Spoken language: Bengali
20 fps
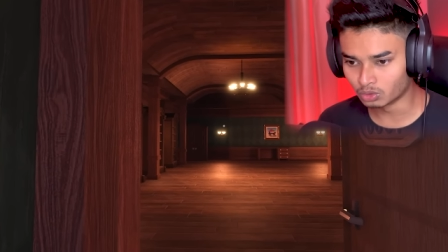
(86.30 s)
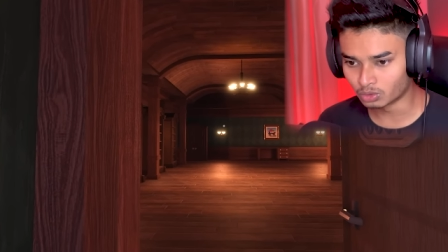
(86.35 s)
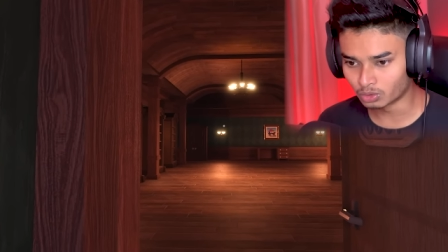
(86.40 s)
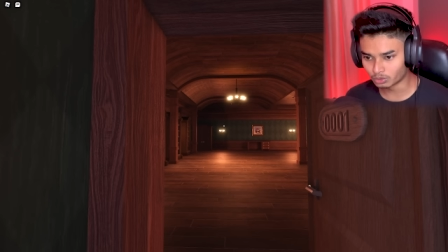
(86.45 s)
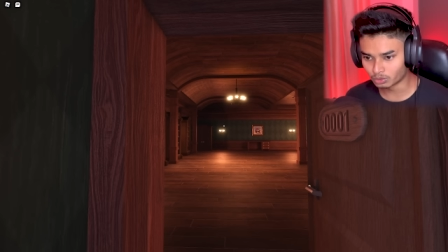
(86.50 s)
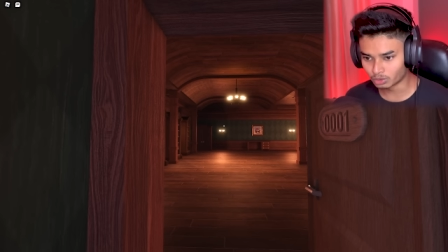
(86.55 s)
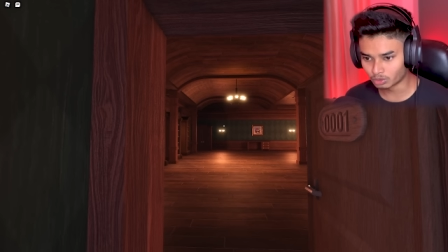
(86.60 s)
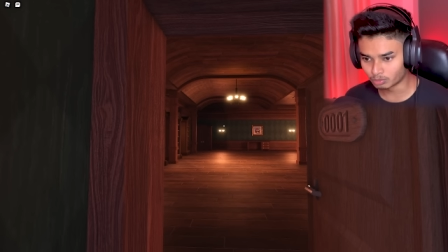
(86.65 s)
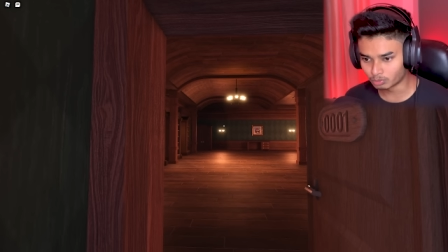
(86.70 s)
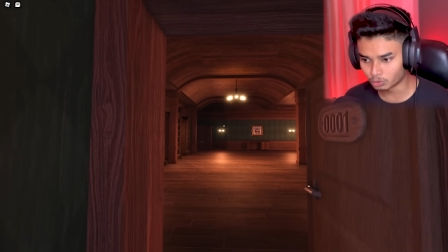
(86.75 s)

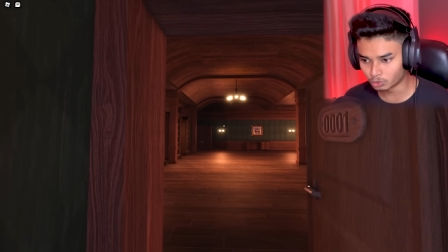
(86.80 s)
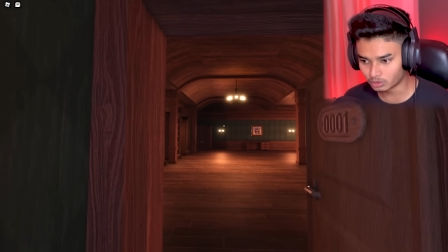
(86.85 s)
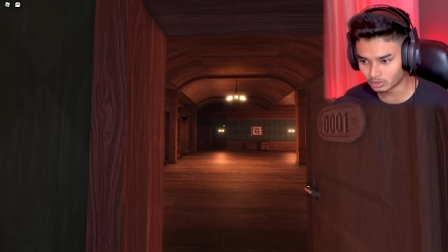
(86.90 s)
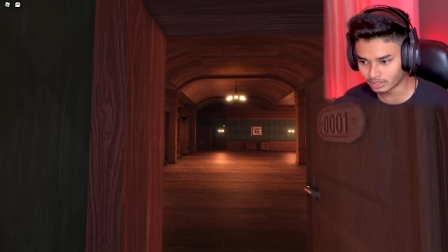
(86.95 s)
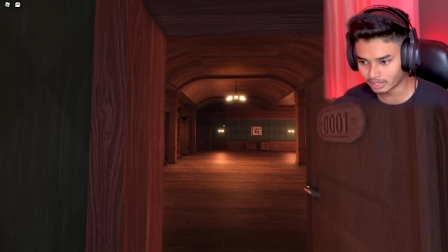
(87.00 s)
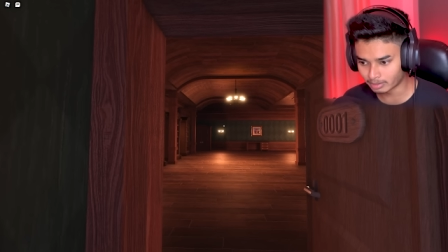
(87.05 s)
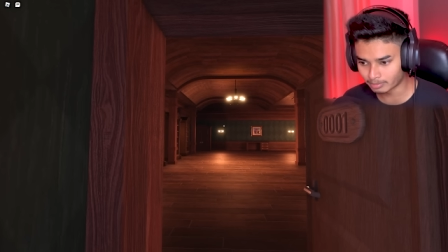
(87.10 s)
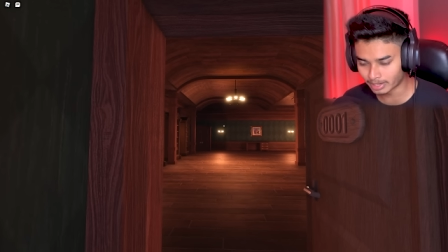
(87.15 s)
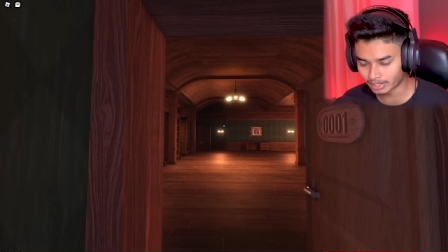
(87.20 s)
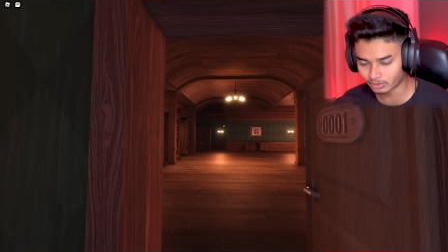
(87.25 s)
কোনো ভূত
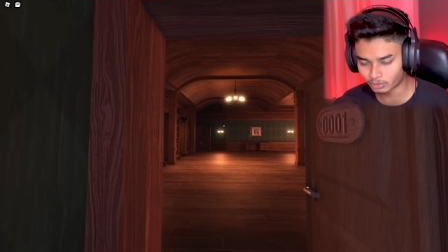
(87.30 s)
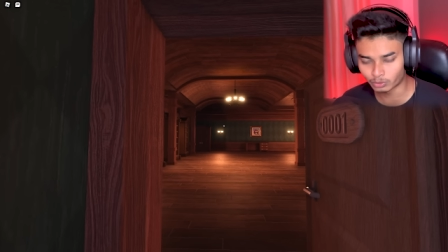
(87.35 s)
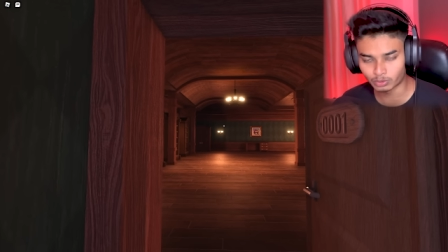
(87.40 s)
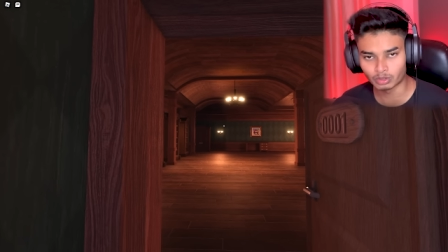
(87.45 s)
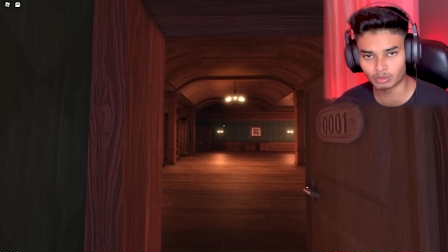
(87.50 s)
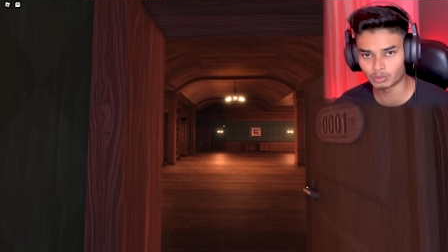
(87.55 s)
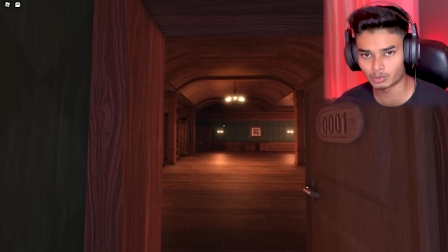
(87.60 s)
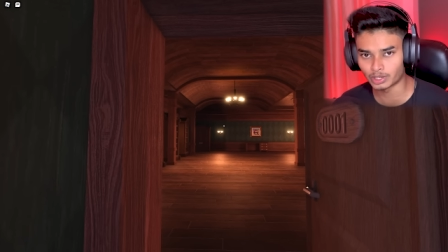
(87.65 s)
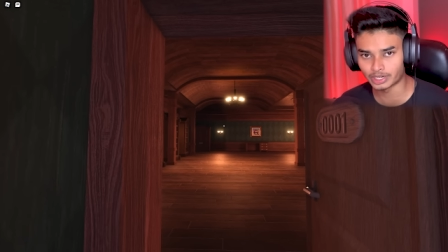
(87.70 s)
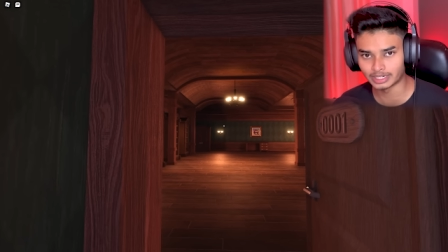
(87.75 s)
নেই ভাই
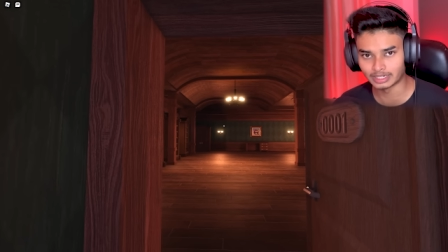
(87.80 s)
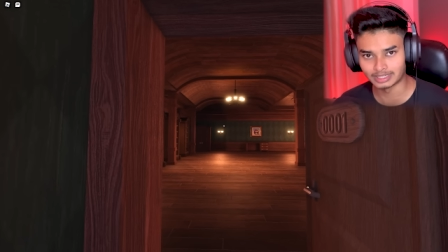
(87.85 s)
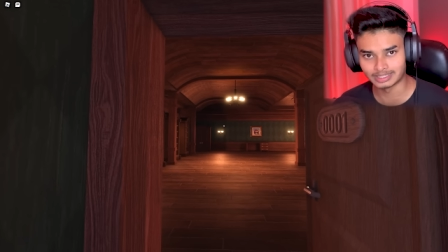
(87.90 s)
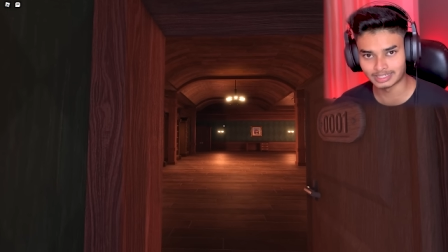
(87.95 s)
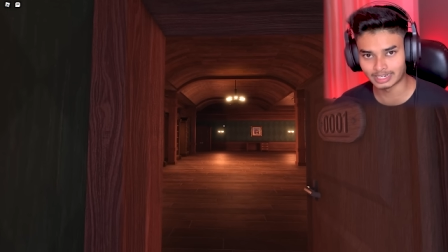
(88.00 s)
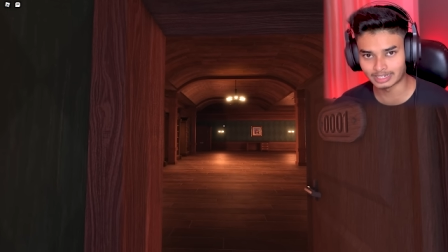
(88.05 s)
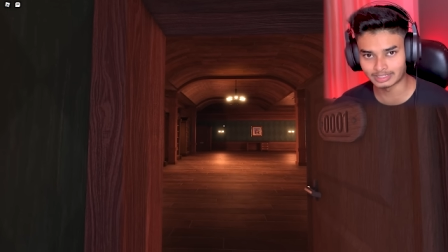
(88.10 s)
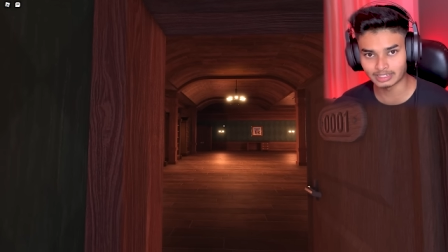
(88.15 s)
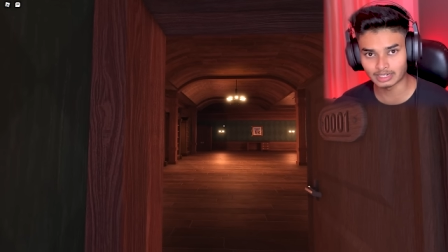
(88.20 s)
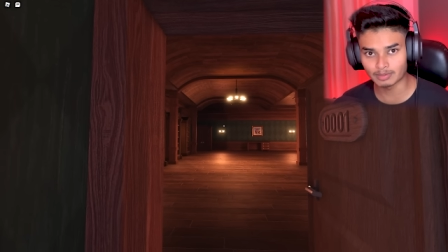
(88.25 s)
কোনো ভয় নেই
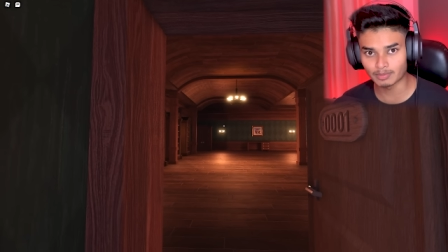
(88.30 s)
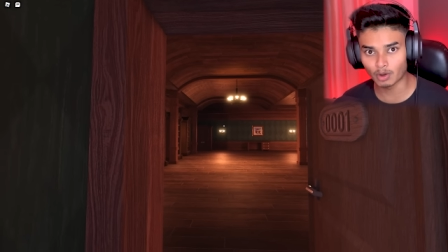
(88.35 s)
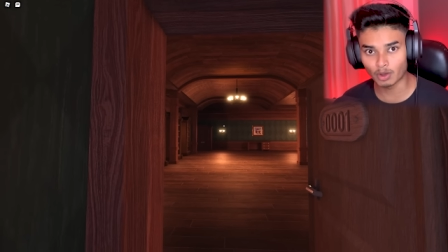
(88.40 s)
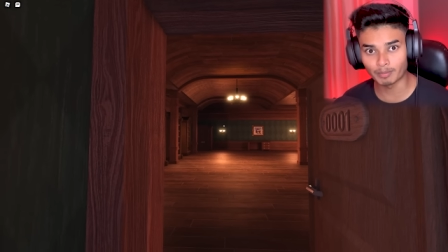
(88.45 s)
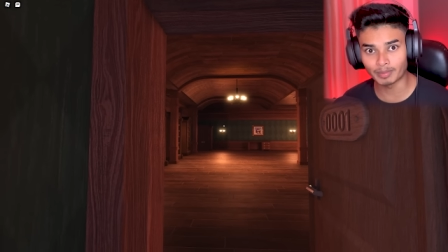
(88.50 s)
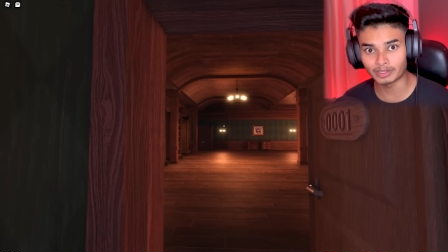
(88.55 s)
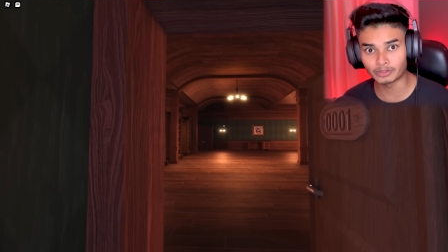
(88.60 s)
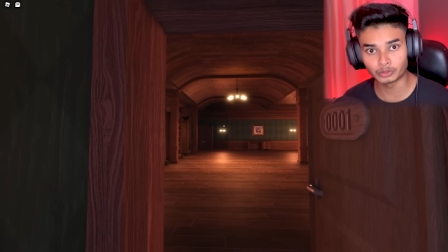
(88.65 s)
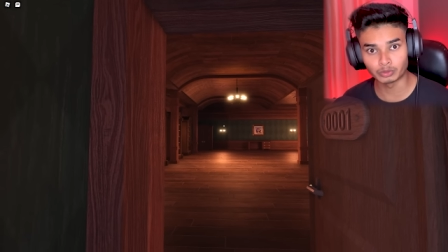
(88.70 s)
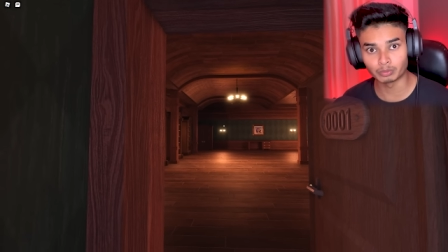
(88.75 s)
যারা যারা ভয়
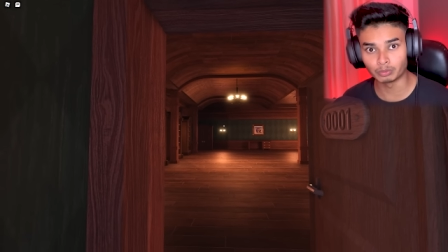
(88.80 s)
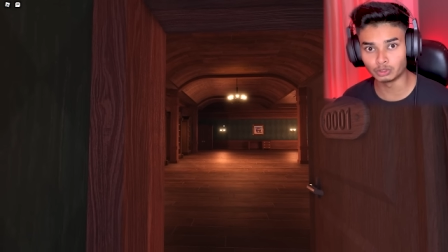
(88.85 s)
পাচ্ছ